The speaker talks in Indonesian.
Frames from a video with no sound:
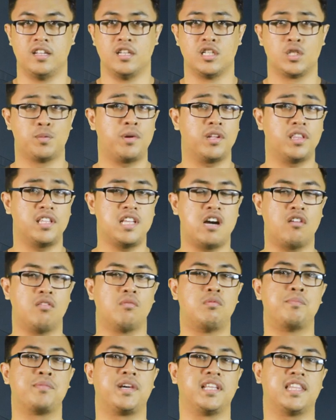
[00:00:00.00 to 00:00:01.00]
Seperti yang
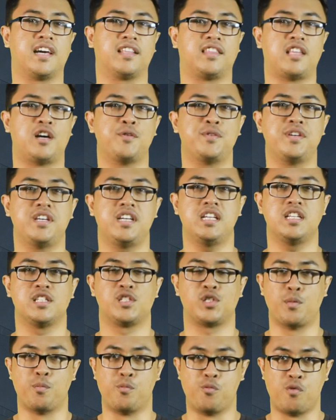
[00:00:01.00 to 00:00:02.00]
umum kita ketahui,
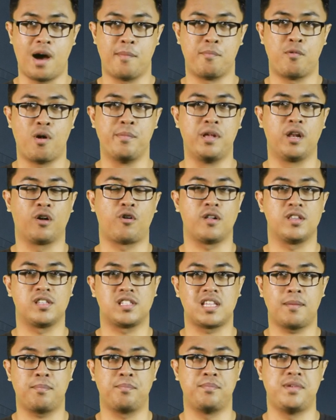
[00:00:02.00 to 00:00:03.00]
sebuah mobil
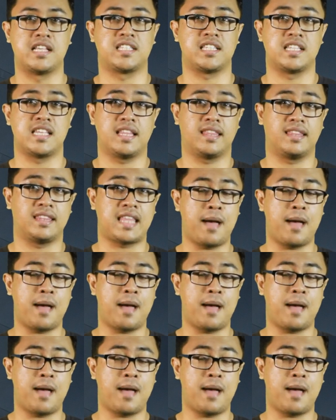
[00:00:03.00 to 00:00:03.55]
konsep biasanya